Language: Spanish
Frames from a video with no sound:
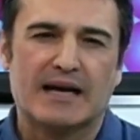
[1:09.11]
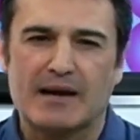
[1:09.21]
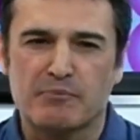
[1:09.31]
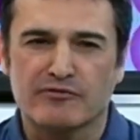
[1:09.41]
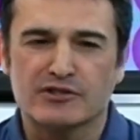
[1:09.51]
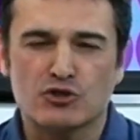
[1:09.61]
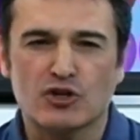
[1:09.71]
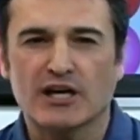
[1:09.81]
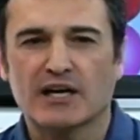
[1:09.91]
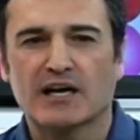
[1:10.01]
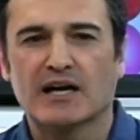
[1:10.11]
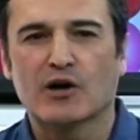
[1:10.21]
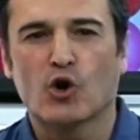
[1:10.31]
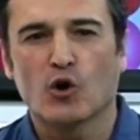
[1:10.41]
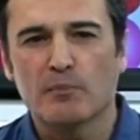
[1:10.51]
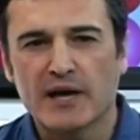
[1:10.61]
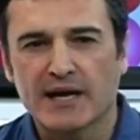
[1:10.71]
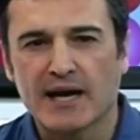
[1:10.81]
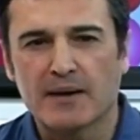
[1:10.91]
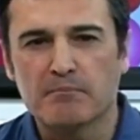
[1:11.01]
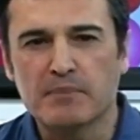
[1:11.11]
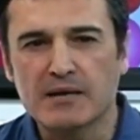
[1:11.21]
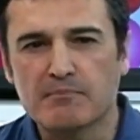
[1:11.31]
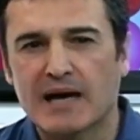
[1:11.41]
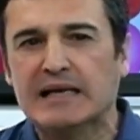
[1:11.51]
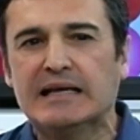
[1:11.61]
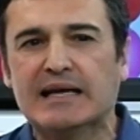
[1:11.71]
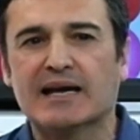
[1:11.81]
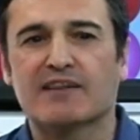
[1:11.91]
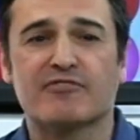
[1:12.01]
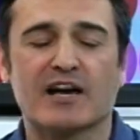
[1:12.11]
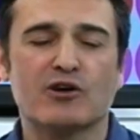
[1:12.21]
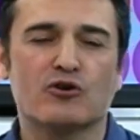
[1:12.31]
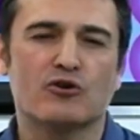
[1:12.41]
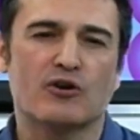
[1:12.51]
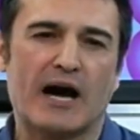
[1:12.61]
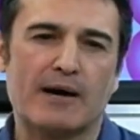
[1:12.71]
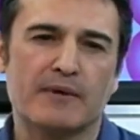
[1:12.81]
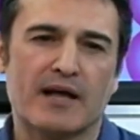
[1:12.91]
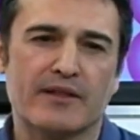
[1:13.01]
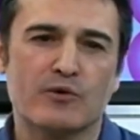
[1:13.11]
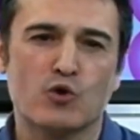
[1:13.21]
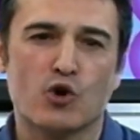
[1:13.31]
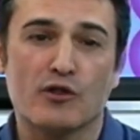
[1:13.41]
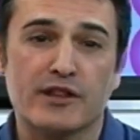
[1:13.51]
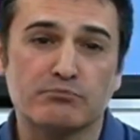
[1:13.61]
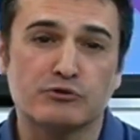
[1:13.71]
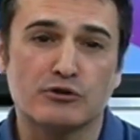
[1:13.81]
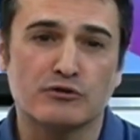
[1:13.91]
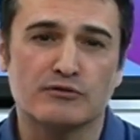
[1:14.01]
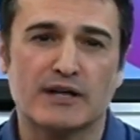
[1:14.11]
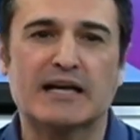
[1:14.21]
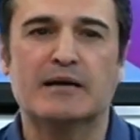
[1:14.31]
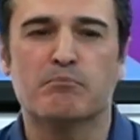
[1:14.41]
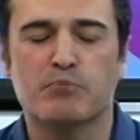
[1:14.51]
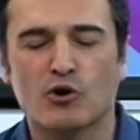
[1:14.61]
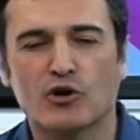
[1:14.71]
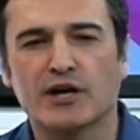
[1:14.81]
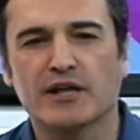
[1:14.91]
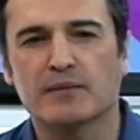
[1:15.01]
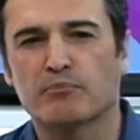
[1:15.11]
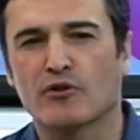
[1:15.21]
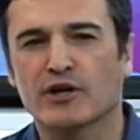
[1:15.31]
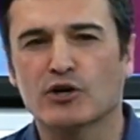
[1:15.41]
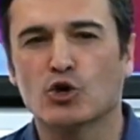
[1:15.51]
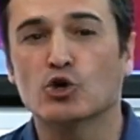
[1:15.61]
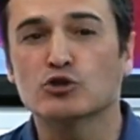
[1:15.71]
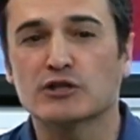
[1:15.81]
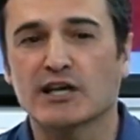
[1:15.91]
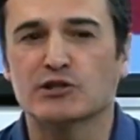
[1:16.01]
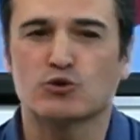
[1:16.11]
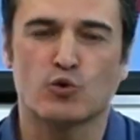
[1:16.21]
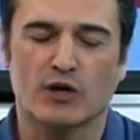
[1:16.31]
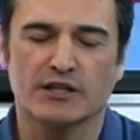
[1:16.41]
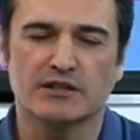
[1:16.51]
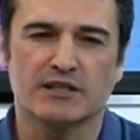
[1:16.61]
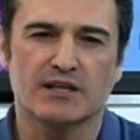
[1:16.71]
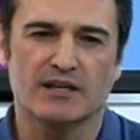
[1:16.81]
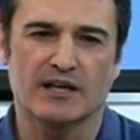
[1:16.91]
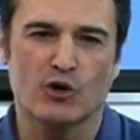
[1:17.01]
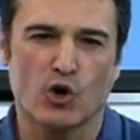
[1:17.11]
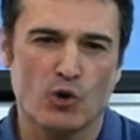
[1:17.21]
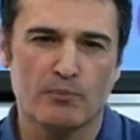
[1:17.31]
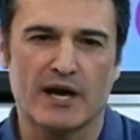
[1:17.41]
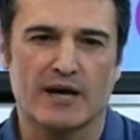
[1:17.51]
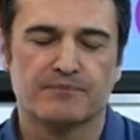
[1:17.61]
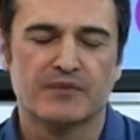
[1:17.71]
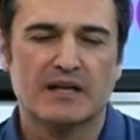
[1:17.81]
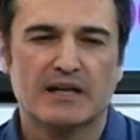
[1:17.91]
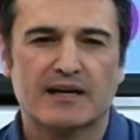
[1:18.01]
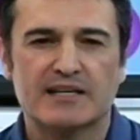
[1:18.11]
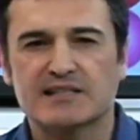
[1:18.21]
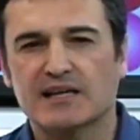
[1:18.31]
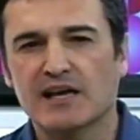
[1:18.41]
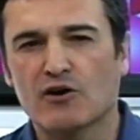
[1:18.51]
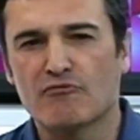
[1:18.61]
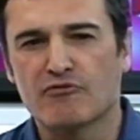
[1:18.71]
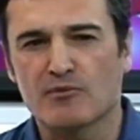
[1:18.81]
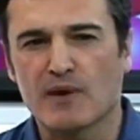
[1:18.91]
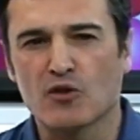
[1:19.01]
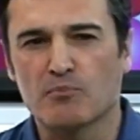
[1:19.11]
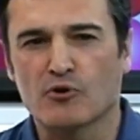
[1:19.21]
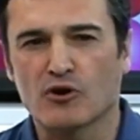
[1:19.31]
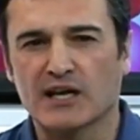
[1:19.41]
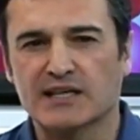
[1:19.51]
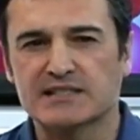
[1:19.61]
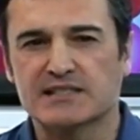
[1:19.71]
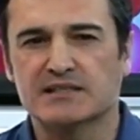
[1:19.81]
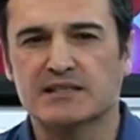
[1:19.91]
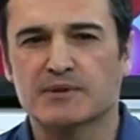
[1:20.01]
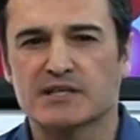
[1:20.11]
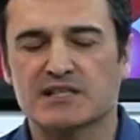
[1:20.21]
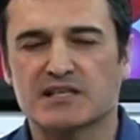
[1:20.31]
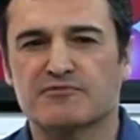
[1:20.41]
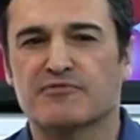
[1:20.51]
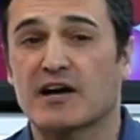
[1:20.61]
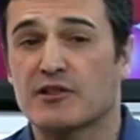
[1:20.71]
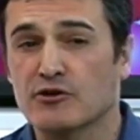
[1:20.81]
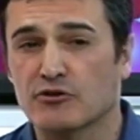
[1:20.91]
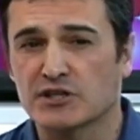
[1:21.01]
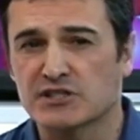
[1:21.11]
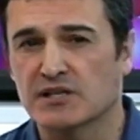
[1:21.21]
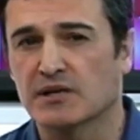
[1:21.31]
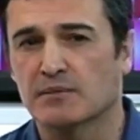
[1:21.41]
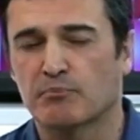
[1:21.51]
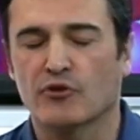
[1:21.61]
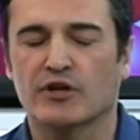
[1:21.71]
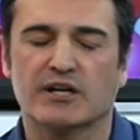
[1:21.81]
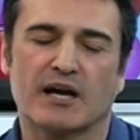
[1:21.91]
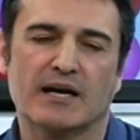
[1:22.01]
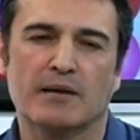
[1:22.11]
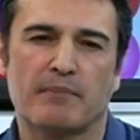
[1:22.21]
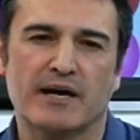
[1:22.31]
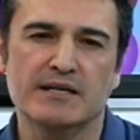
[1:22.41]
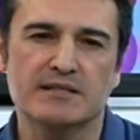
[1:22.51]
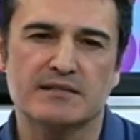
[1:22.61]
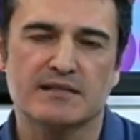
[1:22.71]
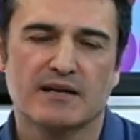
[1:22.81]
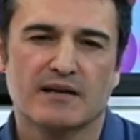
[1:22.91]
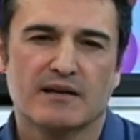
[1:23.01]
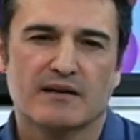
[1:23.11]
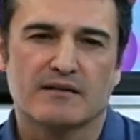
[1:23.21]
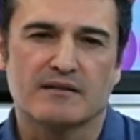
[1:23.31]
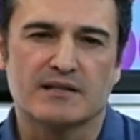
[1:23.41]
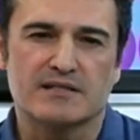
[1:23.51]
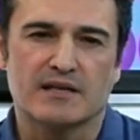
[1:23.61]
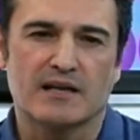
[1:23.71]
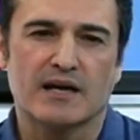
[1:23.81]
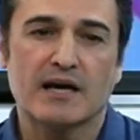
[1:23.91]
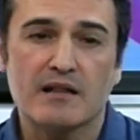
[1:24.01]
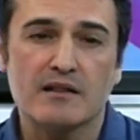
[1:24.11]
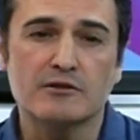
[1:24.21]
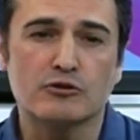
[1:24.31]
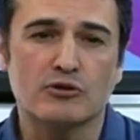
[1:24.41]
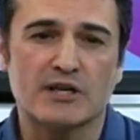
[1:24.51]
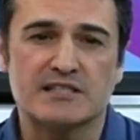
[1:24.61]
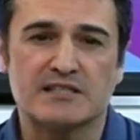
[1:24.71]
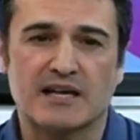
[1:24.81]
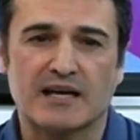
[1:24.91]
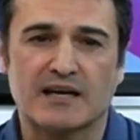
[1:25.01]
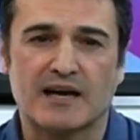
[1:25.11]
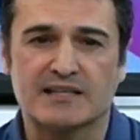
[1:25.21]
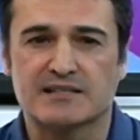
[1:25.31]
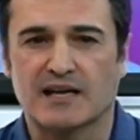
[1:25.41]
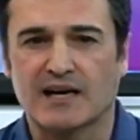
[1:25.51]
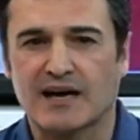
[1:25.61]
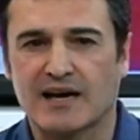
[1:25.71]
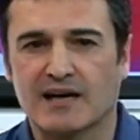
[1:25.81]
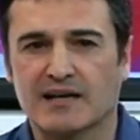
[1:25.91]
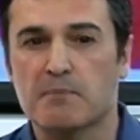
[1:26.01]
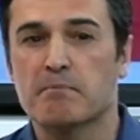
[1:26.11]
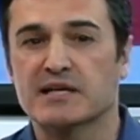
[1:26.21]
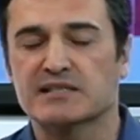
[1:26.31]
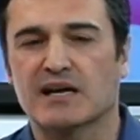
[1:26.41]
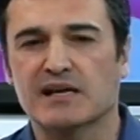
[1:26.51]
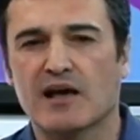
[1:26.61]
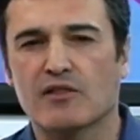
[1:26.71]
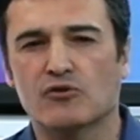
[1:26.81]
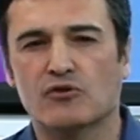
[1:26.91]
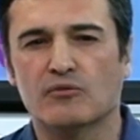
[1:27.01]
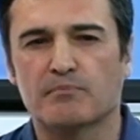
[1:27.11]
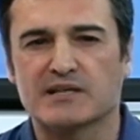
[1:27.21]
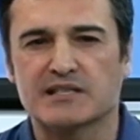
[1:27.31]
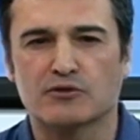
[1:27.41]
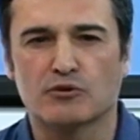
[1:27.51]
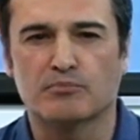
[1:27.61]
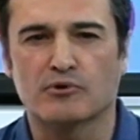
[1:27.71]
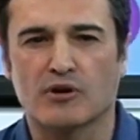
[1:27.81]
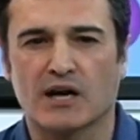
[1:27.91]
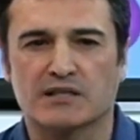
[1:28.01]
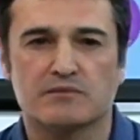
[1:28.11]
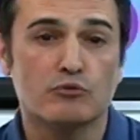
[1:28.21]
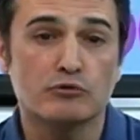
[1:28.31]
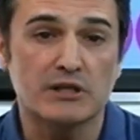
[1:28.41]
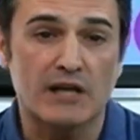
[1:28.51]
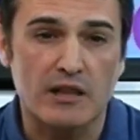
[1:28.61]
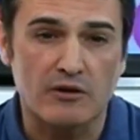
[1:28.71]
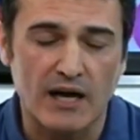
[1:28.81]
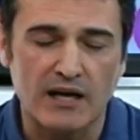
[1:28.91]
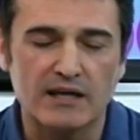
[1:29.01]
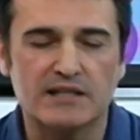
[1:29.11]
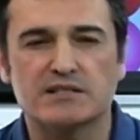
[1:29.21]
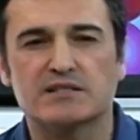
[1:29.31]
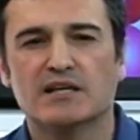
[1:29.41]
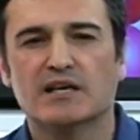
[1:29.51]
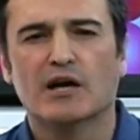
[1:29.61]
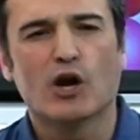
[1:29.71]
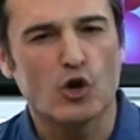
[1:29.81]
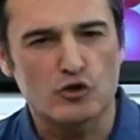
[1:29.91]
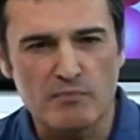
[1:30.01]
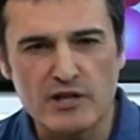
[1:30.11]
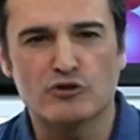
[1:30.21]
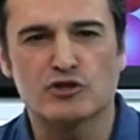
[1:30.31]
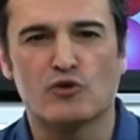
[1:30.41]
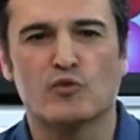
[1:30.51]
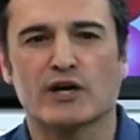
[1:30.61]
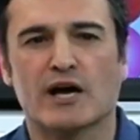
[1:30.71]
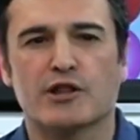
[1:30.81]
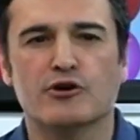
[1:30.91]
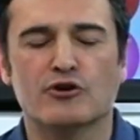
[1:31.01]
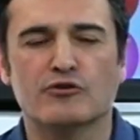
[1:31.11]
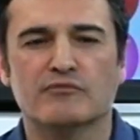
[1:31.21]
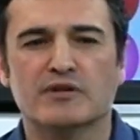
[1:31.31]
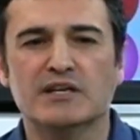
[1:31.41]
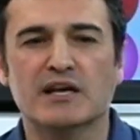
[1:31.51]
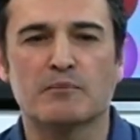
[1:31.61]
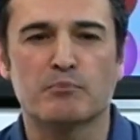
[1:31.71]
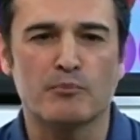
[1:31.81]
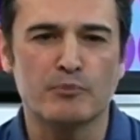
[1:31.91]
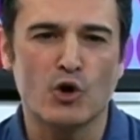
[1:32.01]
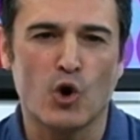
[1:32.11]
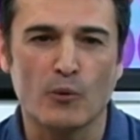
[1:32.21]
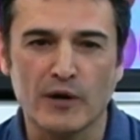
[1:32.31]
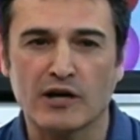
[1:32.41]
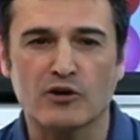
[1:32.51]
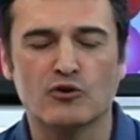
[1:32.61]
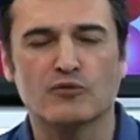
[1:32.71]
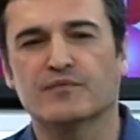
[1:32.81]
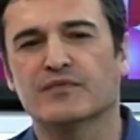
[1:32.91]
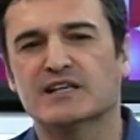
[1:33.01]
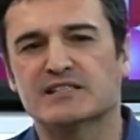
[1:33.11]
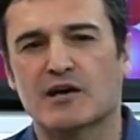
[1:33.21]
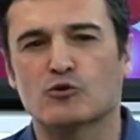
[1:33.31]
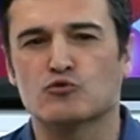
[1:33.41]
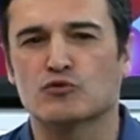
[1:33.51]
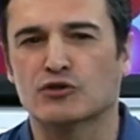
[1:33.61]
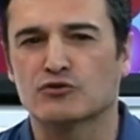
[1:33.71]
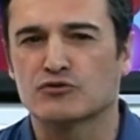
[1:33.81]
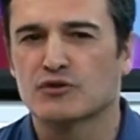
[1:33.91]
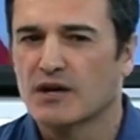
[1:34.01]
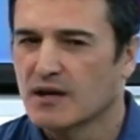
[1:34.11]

La profesora colombiana Vilma Liliana Franco habla de un concepto, el bloque de poder contrainsurgente en Colombia, que estaría conformado por las diversas facciones de poder en aquel país, desde el ejército hasta, hasta el gran empresariado, pasando por las multinacionales, los medios de comunicación y el propio gobierno de Estados Unidos.